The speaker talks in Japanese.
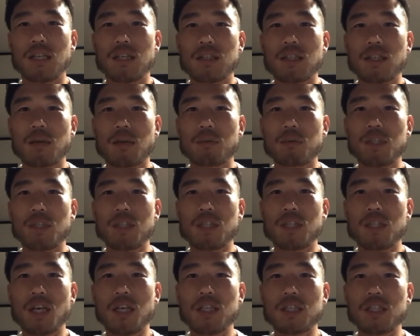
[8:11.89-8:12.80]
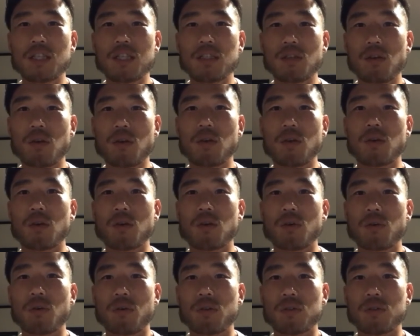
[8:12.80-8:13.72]
多分2対1の
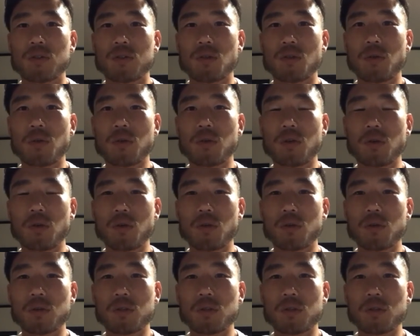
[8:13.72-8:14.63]
状況を